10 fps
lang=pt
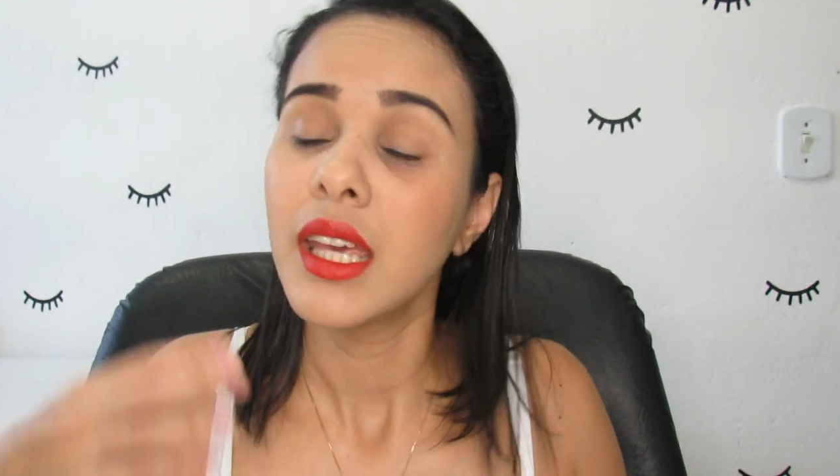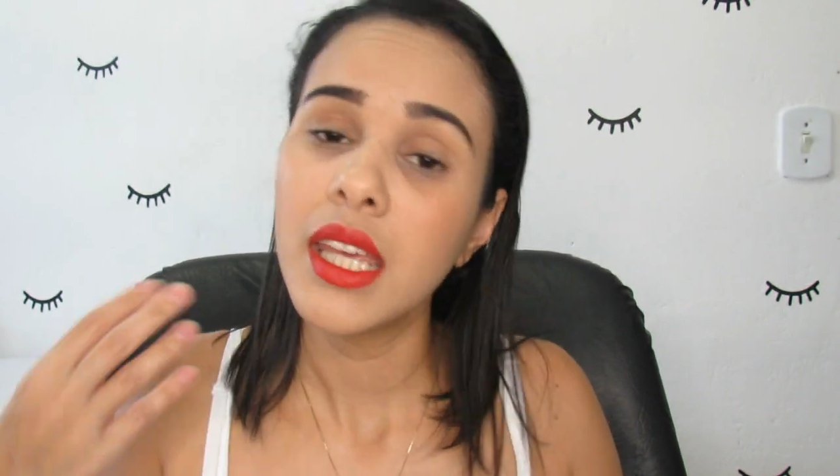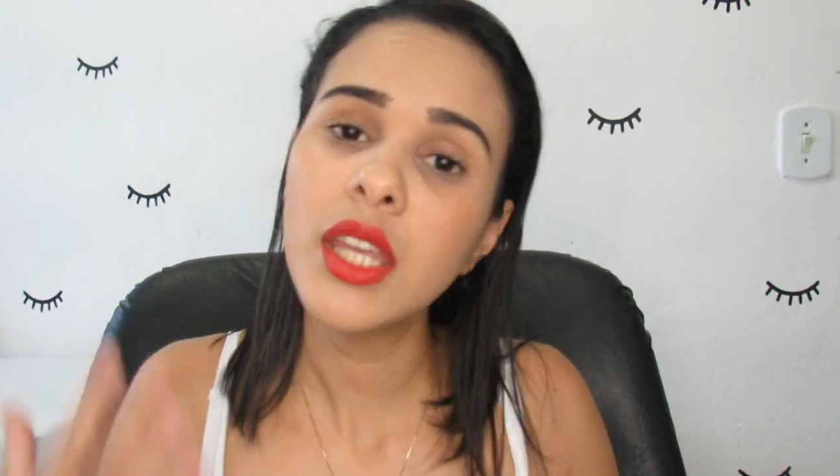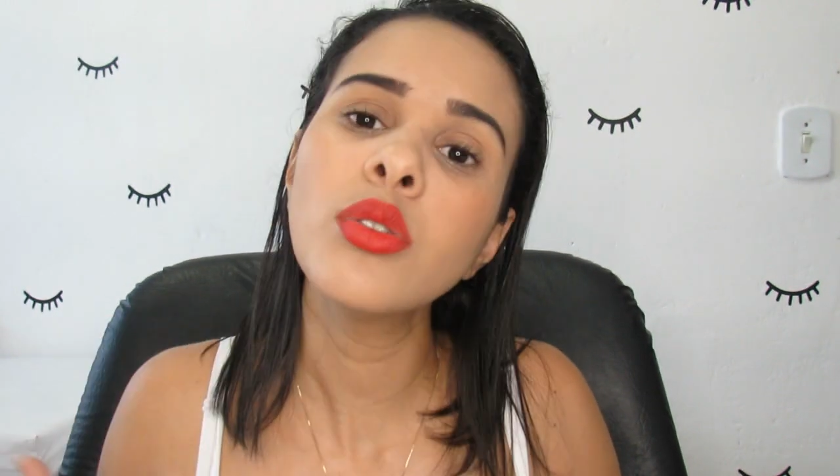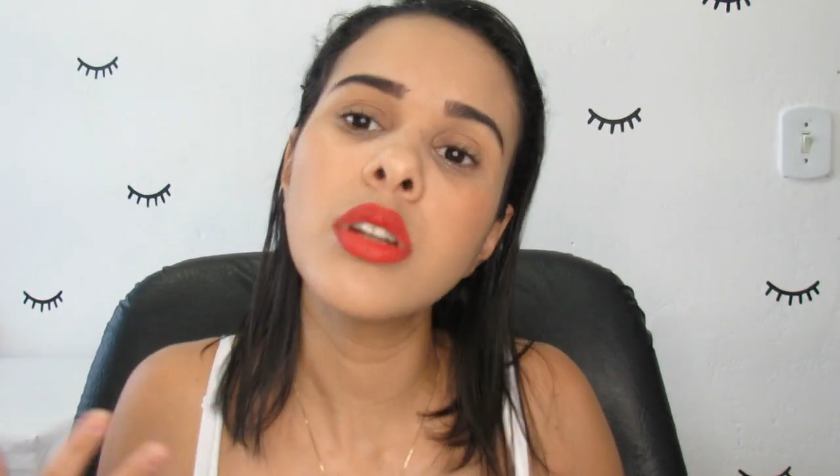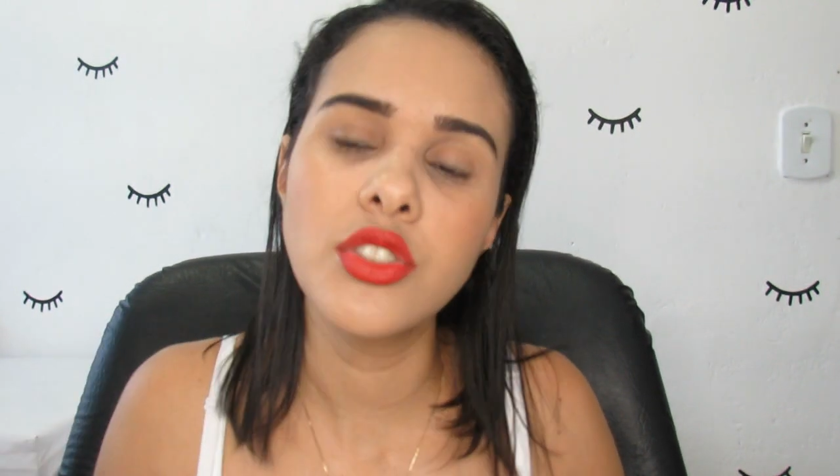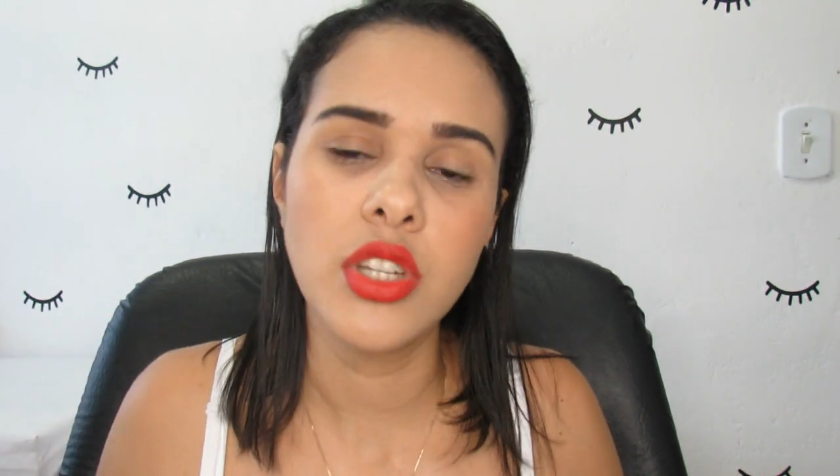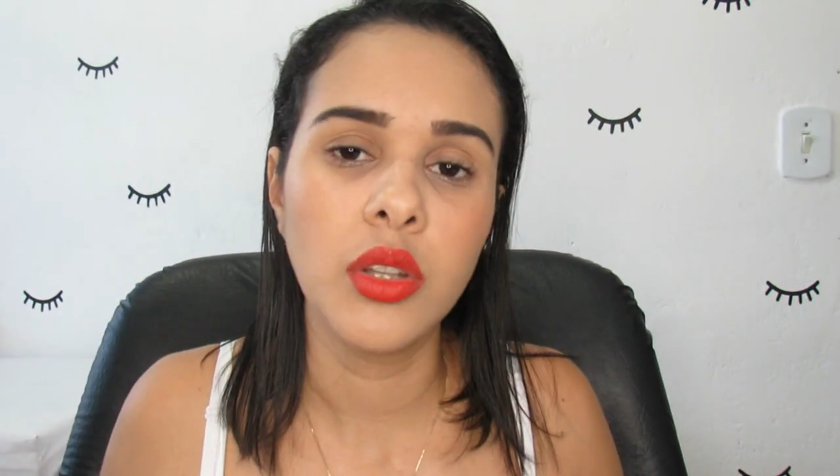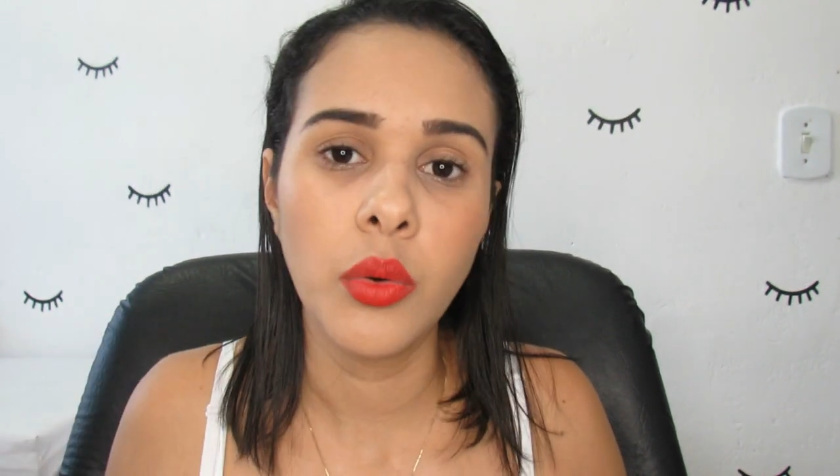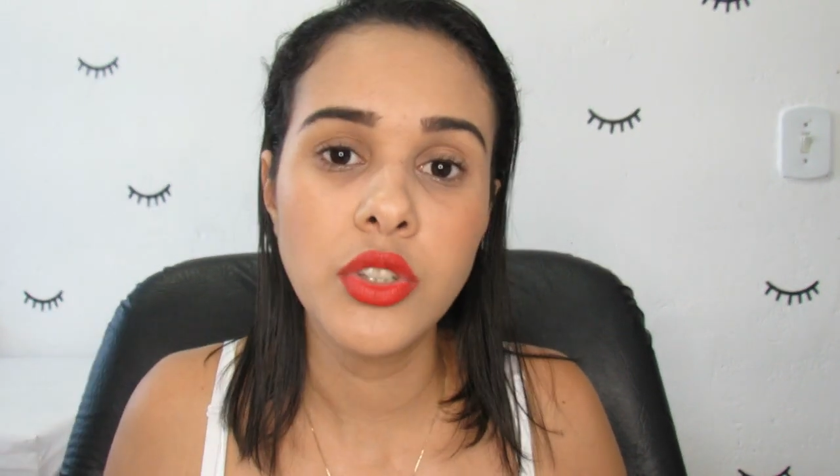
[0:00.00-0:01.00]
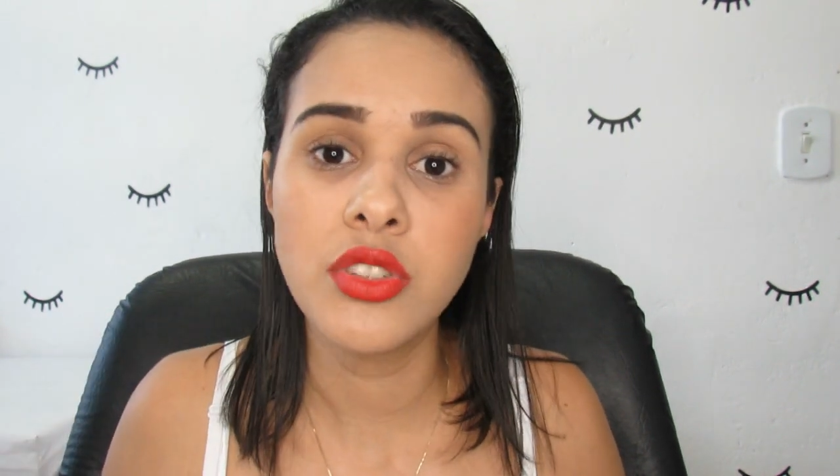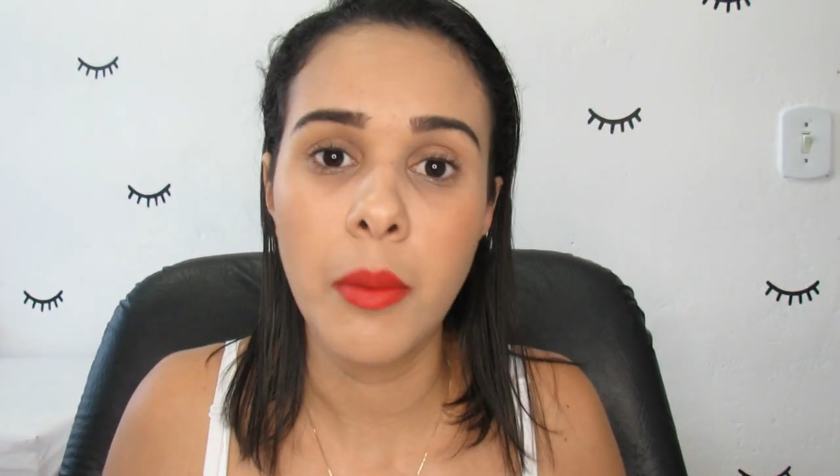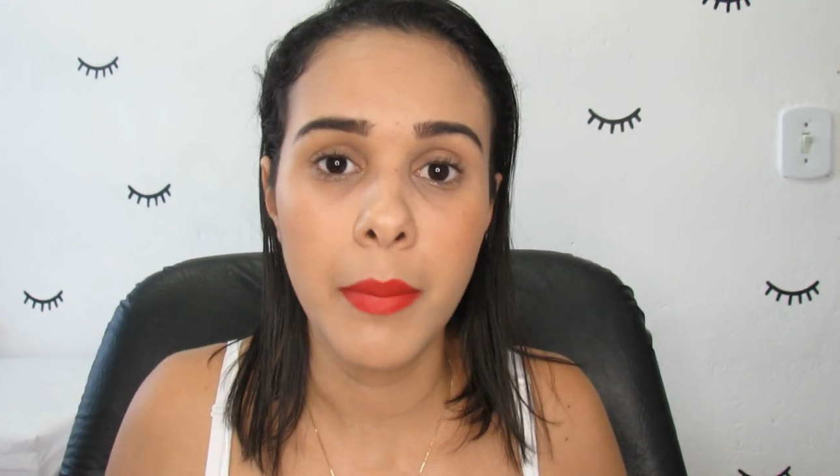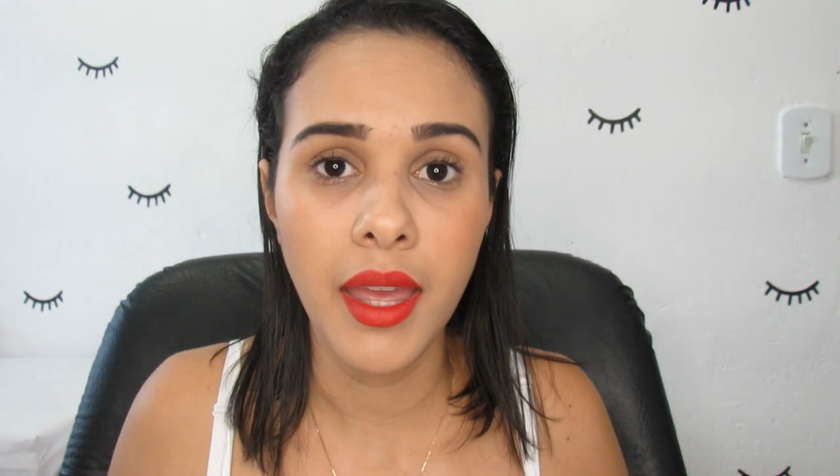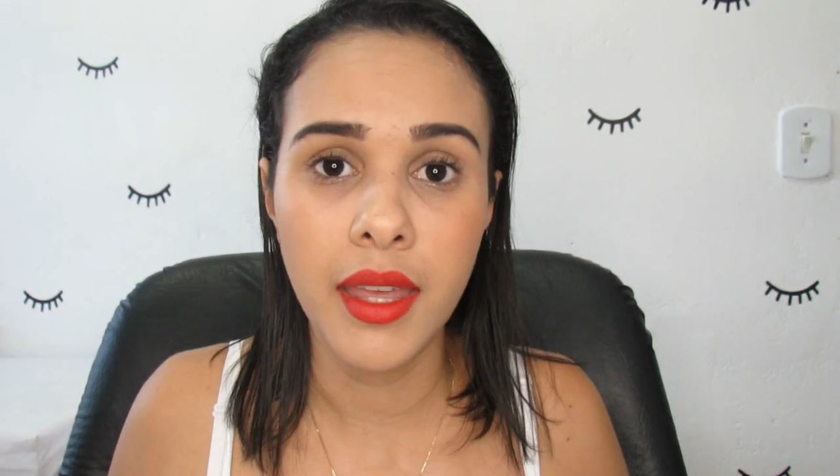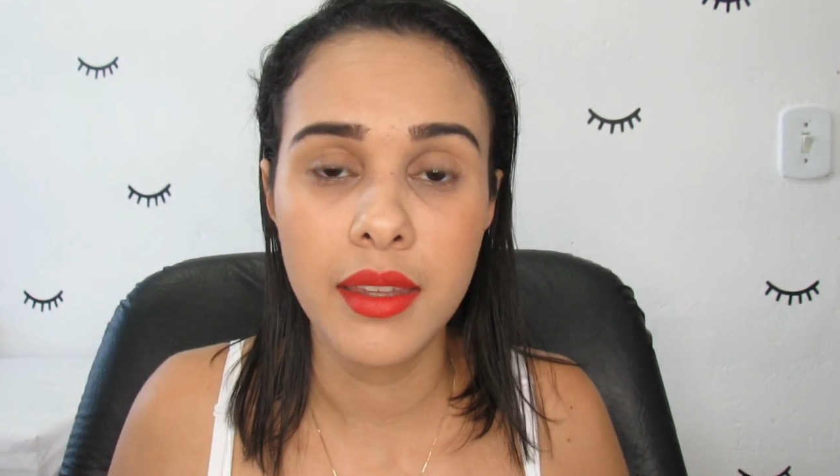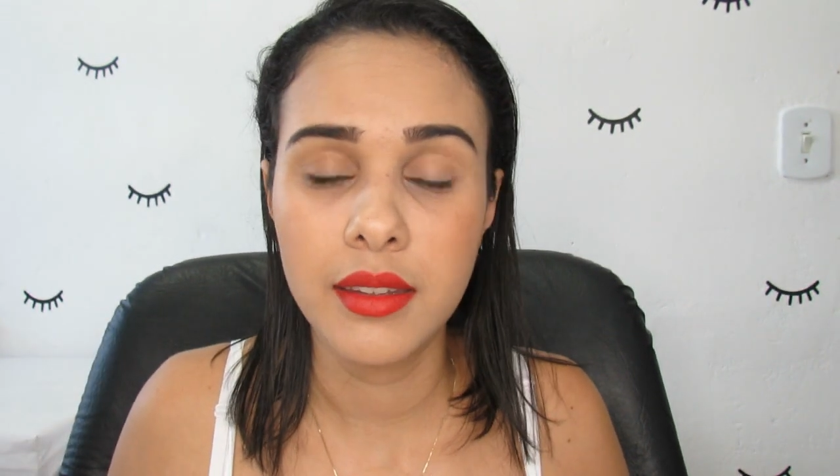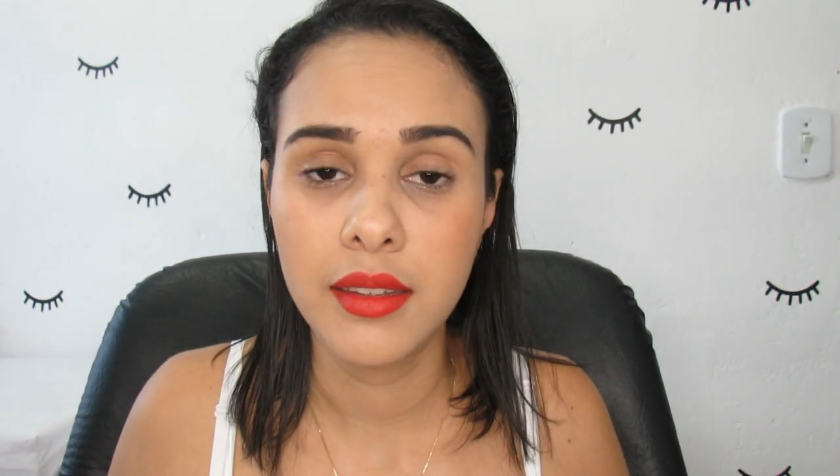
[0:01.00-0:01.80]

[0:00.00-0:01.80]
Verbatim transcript: E durante a noite também,